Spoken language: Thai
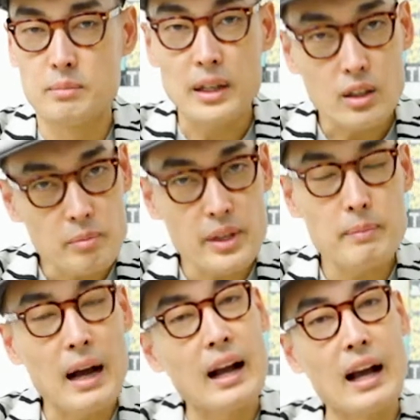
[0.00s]
มันก็มี
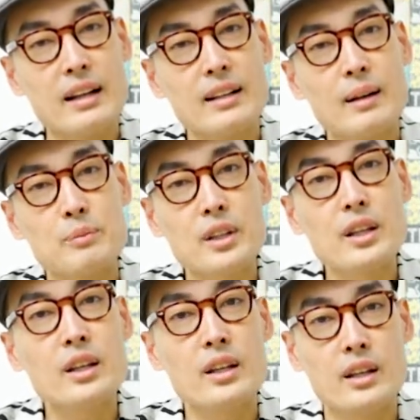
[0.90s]
บางอันครับ
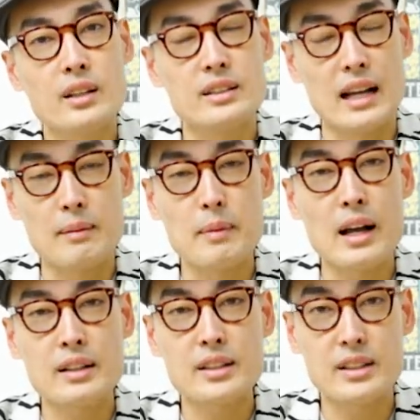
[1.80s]
ที่สามาร
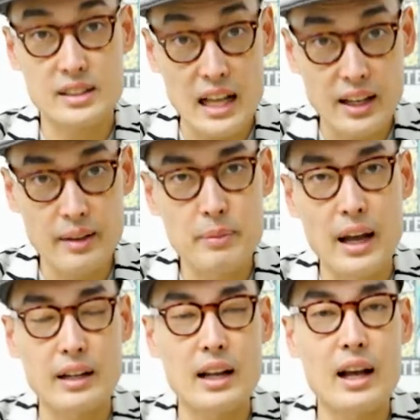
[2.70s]
ถที่จะสร้าง
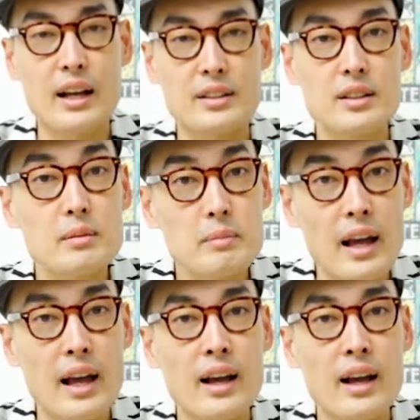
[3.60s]
Impact ได้ ถึงแม้